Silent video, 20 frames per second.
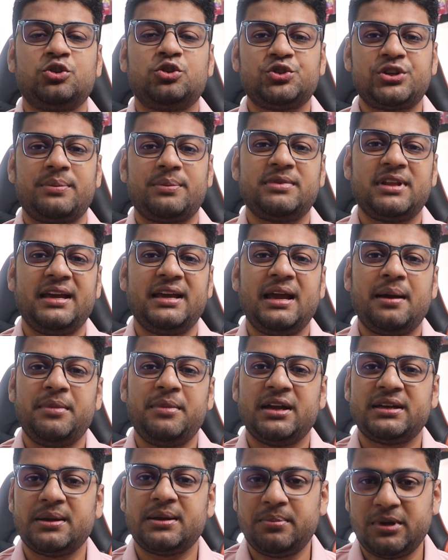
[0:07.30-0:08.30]
গত সপ্তাহে
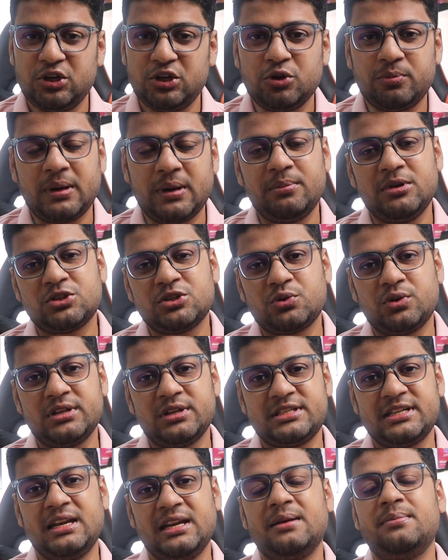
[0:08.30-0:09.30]
আমি একটা ভিডিও পাবলিশ
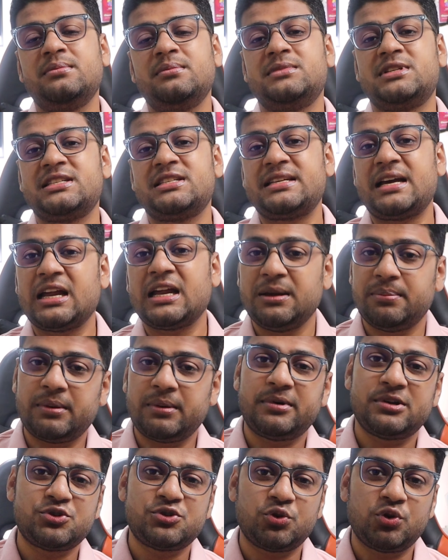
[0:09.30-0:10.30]
করেছিলাম যে চাকরি
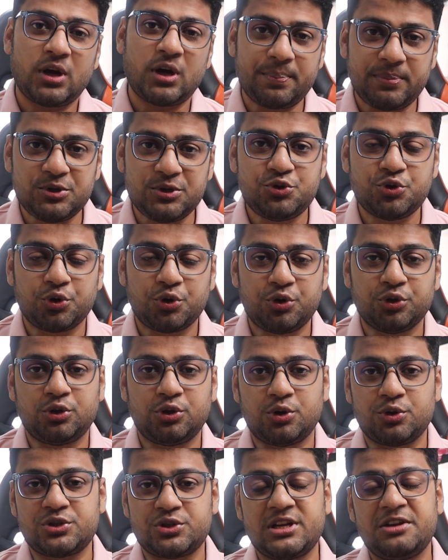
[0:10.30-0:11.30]
পাওয়ার জন্য আপনি যোগ্য
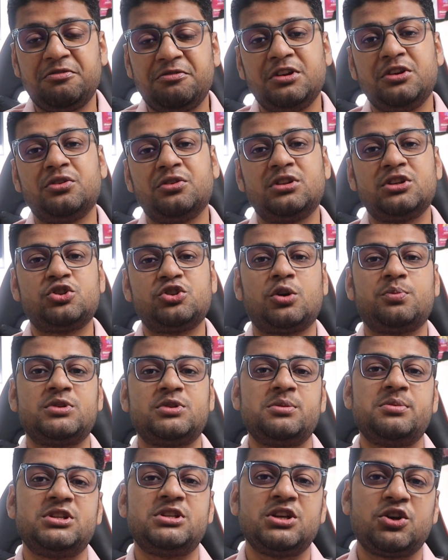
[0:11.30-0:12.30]
তো সেই ভিডিওতে
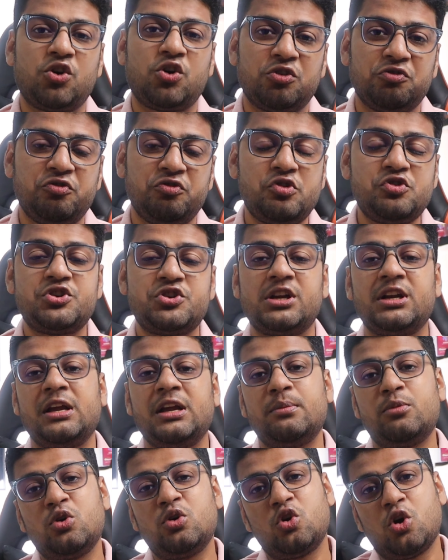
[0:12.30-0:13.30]
সবচেয়ে বেশি কনফিউশন
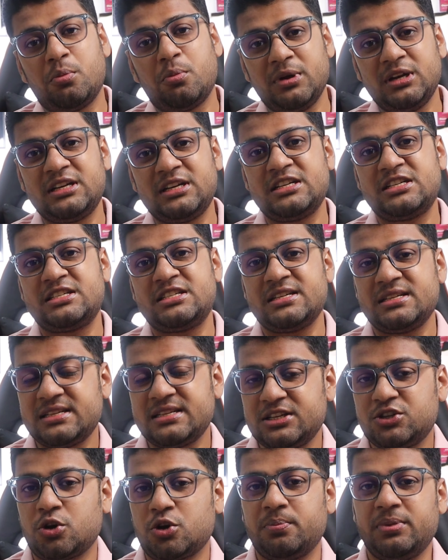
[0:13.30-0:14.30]
এবং কমেন্ট এসছে
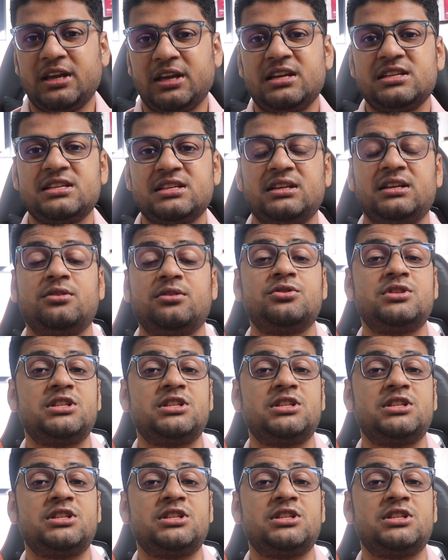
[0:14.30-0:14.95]
যে টপিকে সেটা